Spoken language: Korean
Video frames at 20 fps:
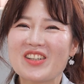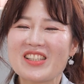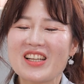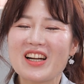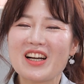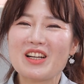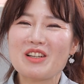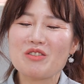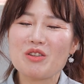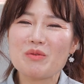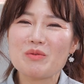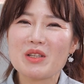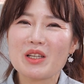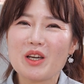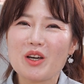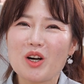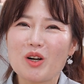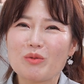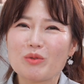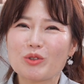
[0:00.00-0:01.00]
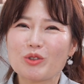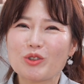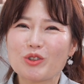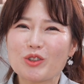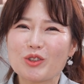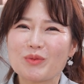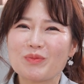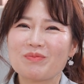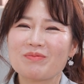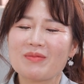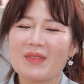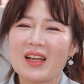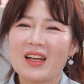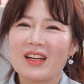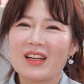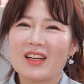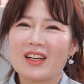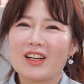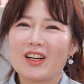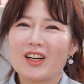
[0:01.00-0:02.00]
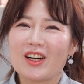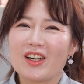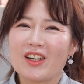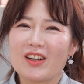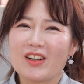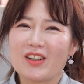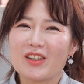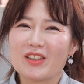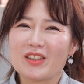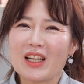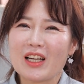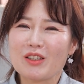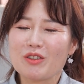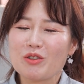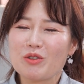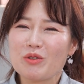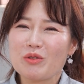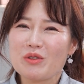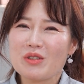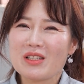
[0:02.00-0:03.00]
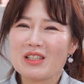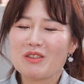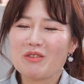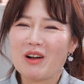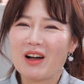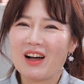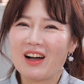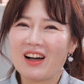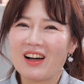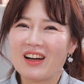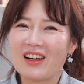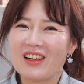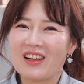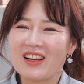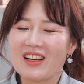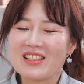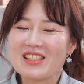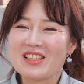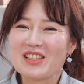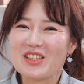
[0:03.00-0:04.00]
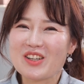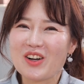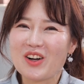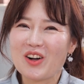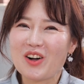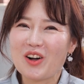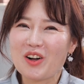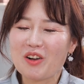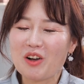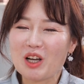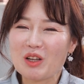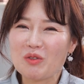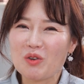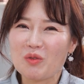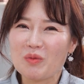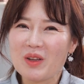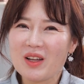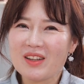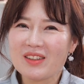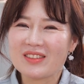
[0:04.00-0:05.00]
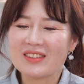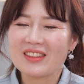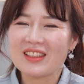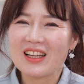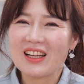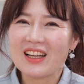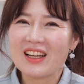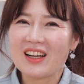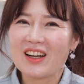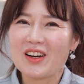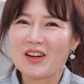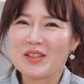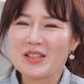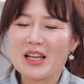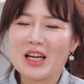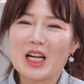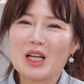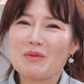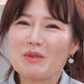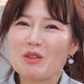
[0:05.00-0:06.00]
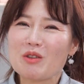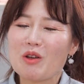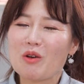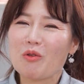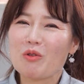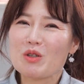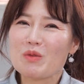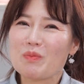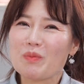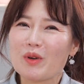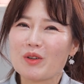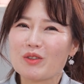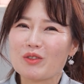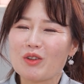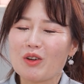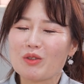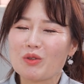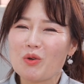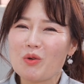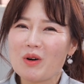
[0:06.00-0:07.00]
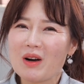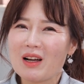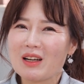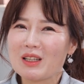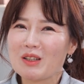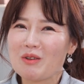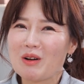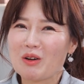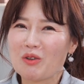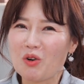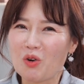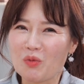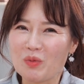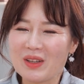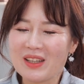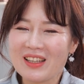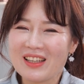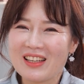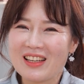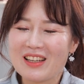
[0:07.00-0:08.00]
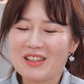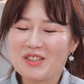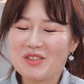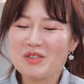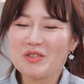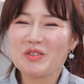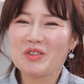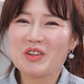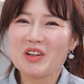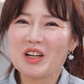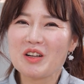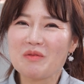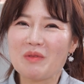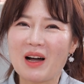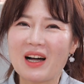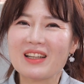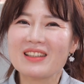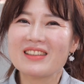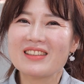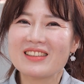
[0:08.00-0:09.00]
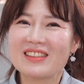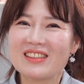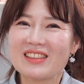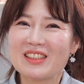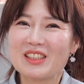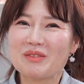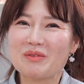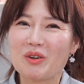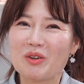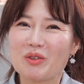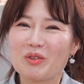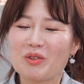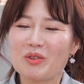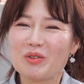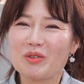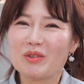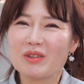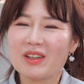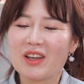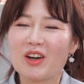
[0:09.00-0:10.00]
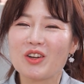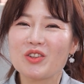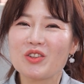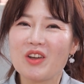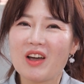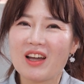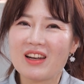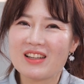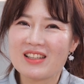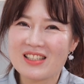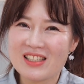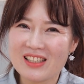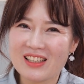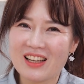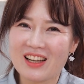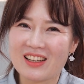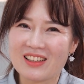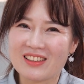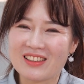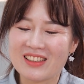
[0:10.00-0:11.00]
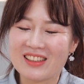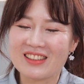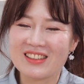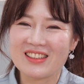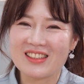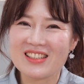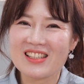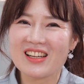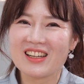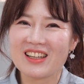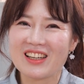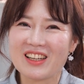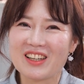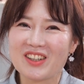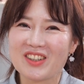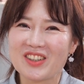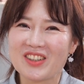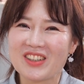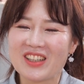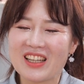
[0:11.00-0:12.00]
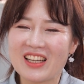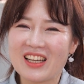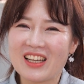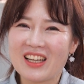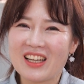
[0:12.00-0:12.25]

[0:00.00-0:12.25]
사랑하는 수험생 여러분, 어, 단군 신화 아시죠? 거기 보면 어, 사람이 되고 싶었던 호랑이와 곰이 쑥과 마늘을 먹고 견뎌 하는 시간이 등장해요.